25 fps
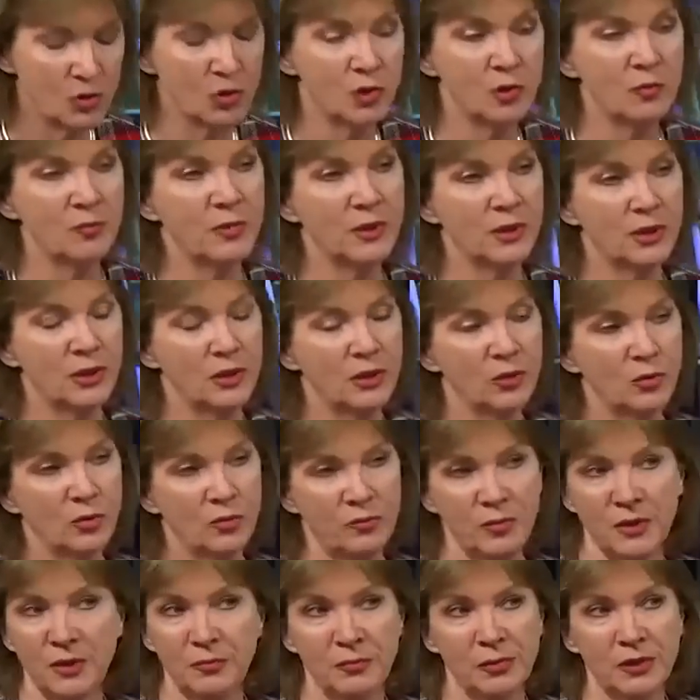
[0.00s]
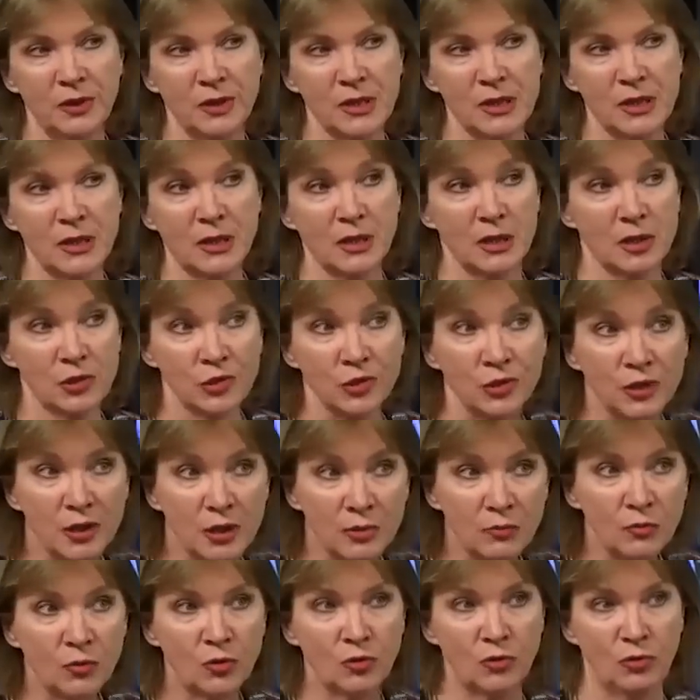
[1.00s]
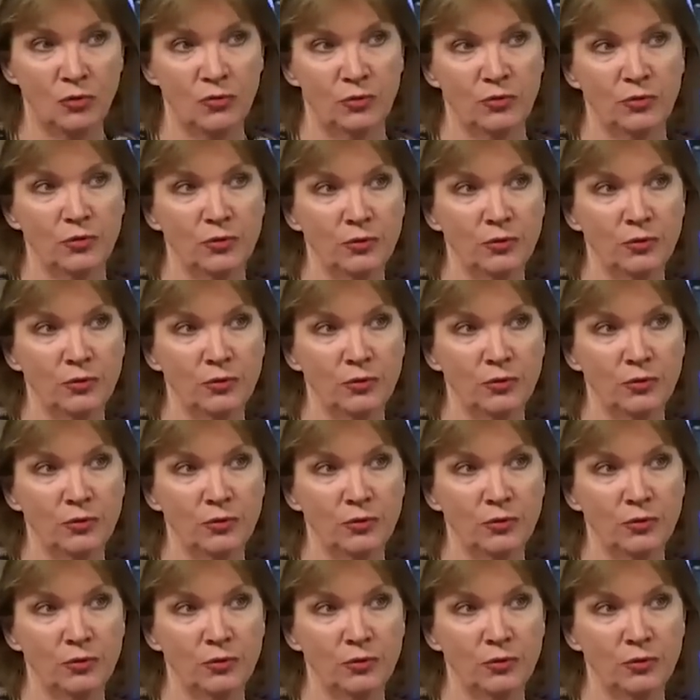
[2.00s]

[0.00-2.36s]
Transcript: чтобы этот документ был рассекречен. Не могут.